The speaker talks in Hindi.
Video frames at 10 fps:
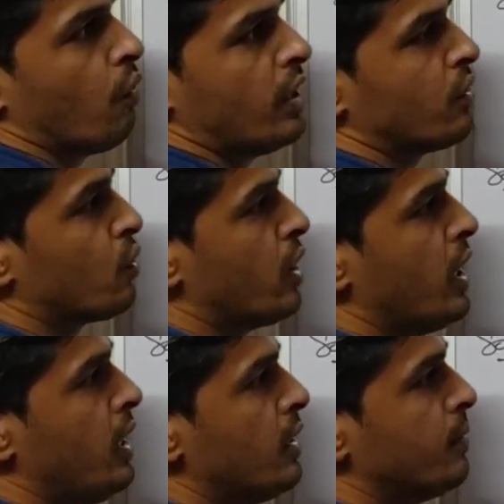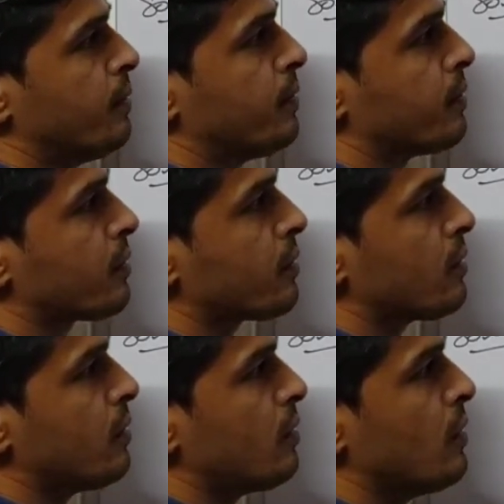वन थ्री
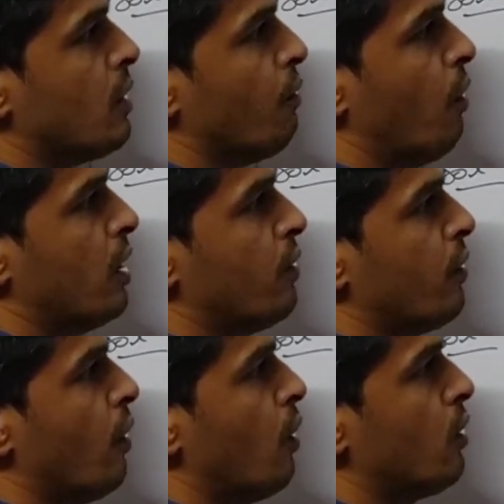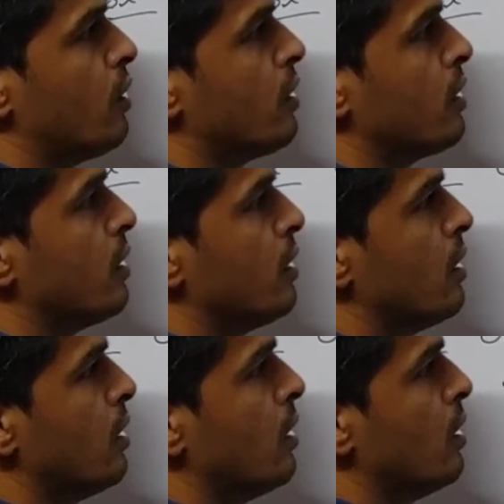वन फोर
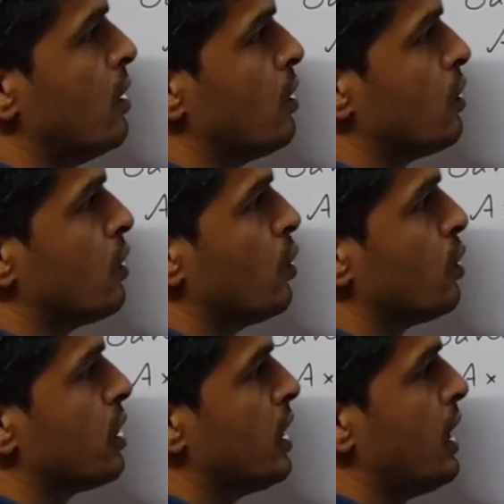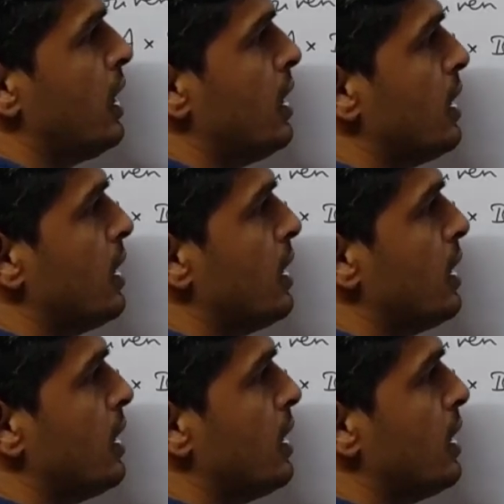टू थ्री